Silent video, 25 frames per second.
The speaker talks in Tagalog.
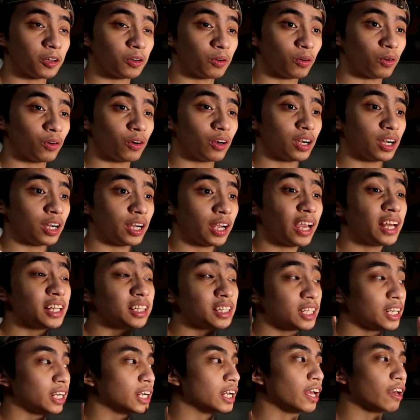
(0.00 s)
or
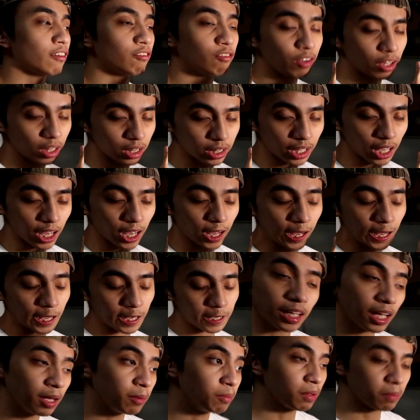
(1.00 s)
entry level na
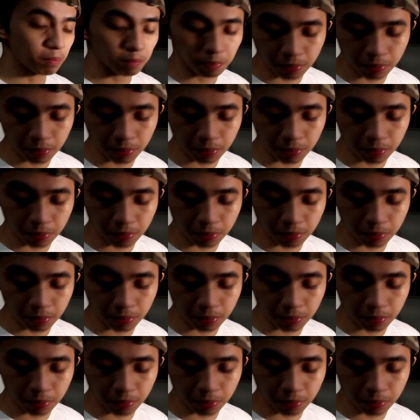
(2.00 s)
gaming